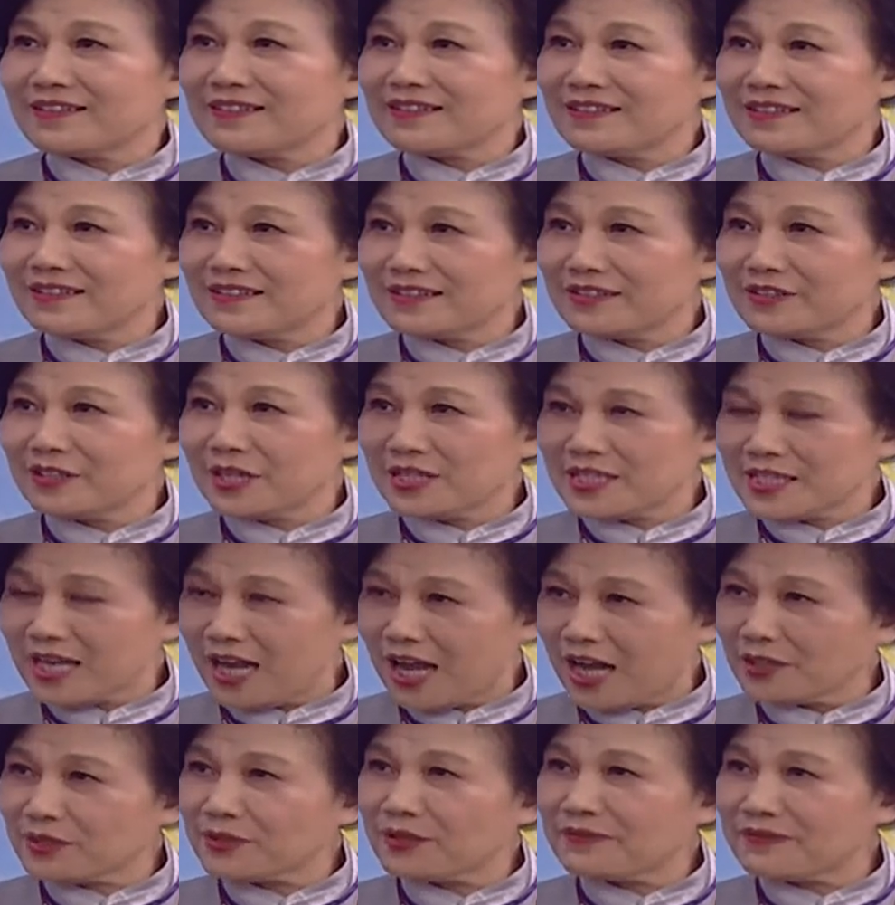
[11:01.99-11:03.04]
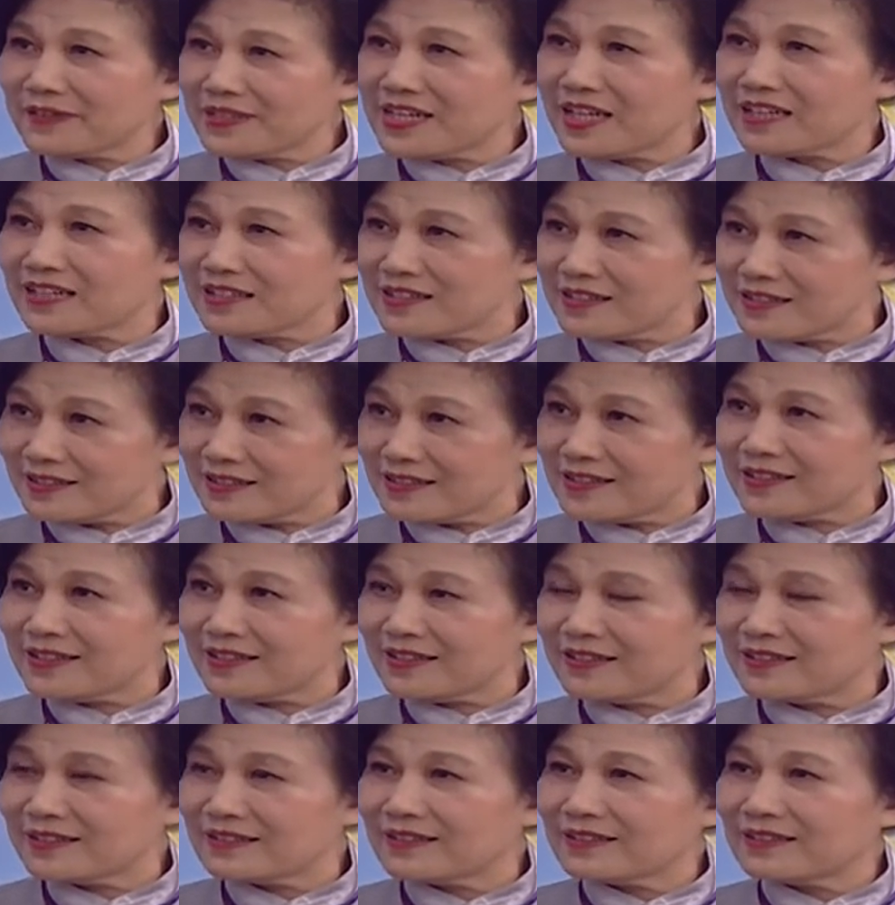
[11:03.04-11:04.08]
可能要长，又非常的仔细。
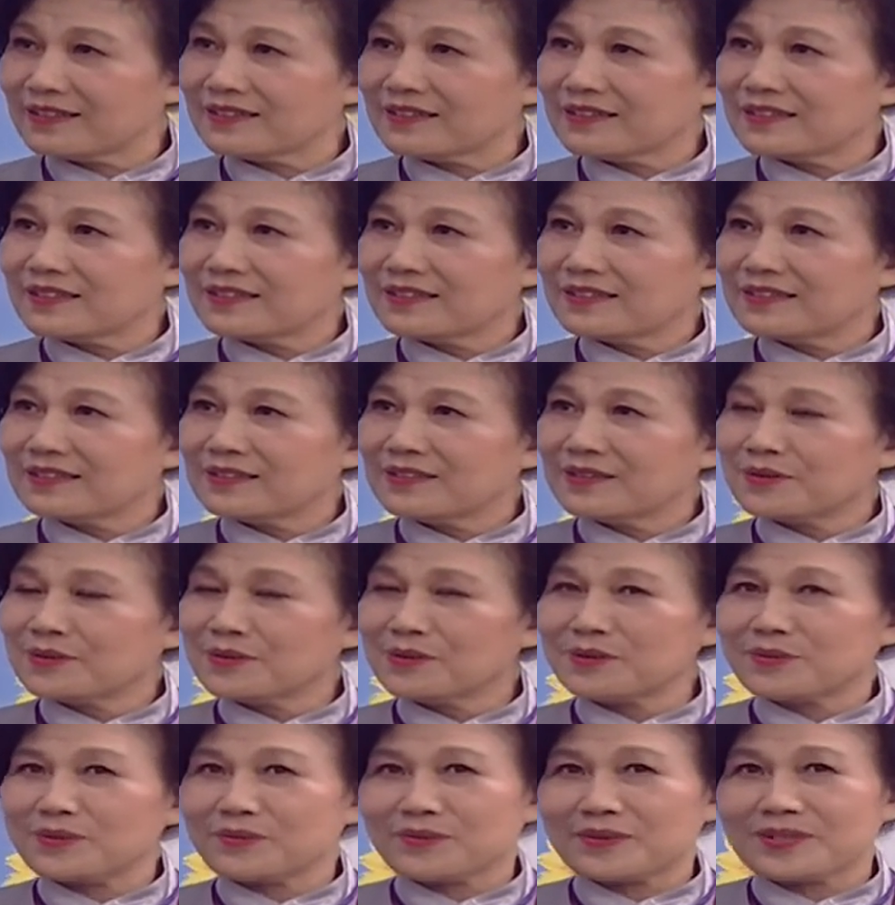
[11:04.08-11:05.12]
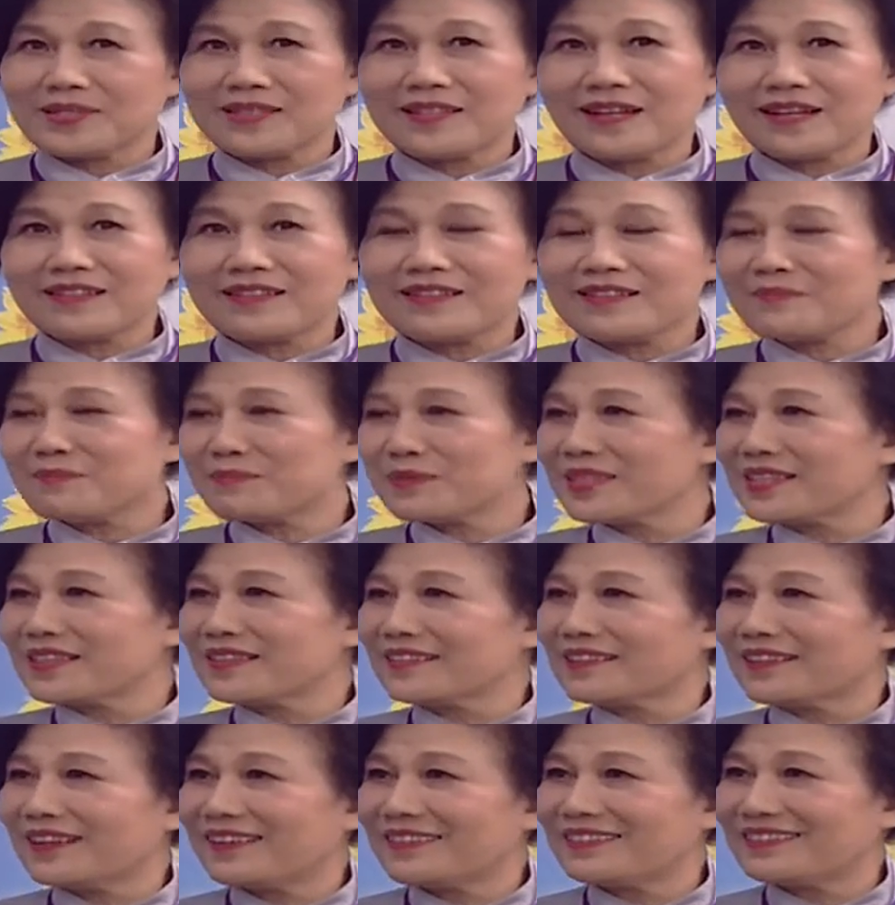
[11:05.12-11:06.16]
对对对。哦，这当医生不
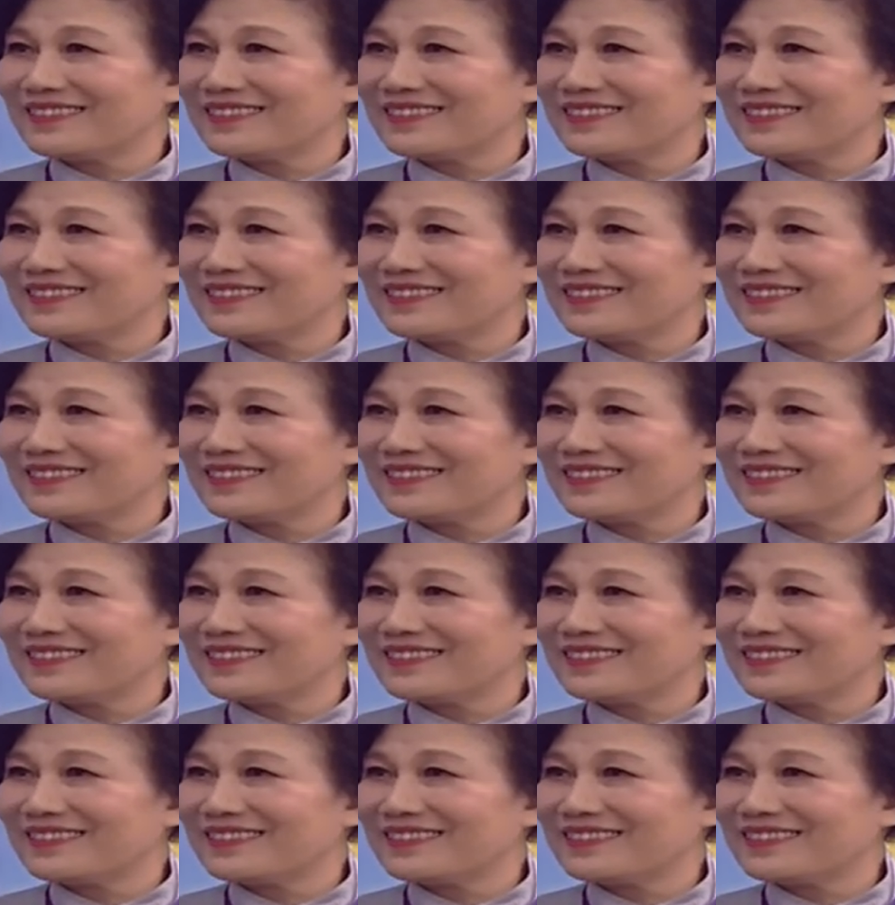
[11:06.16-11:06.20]
简单。